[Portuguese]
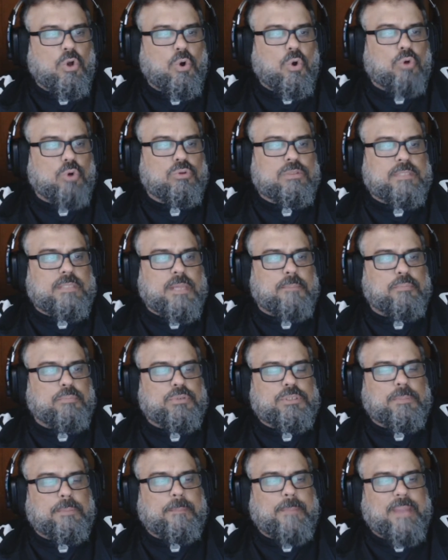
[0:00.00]
um tempo
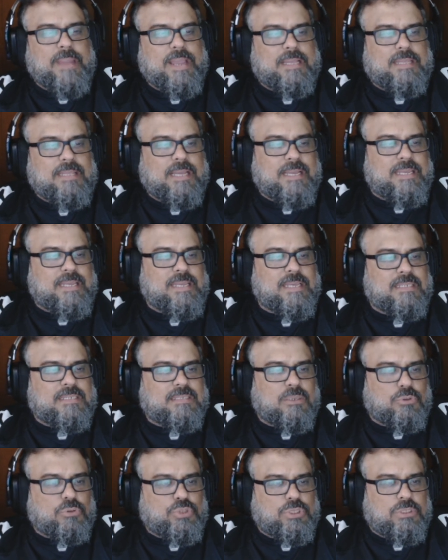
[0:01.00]
de perda e
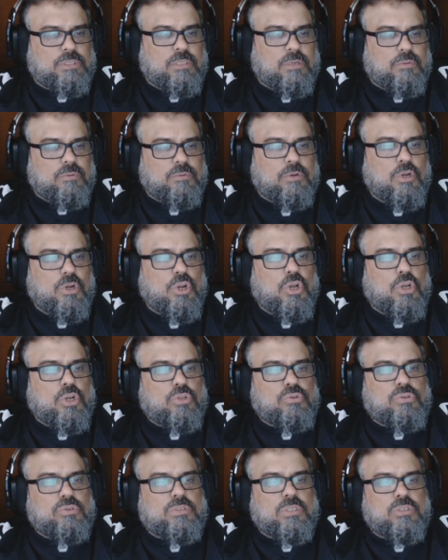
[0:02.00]
exaustão
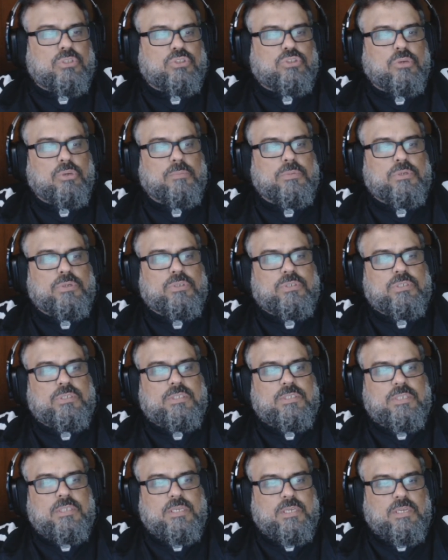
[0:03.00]
nos anos sombrios que
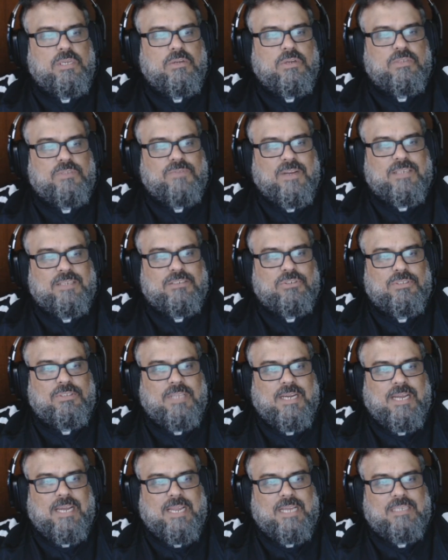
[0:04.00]
seguiam as facções da
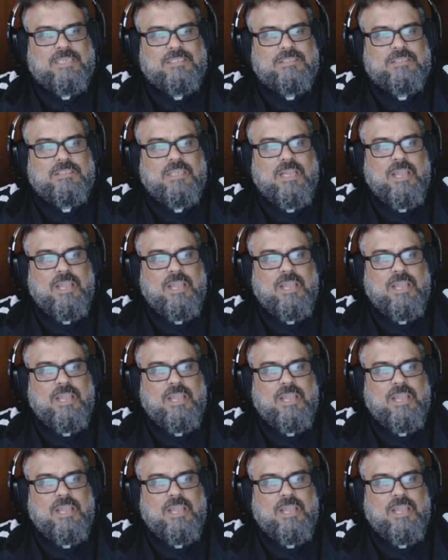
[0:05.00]
galáxia,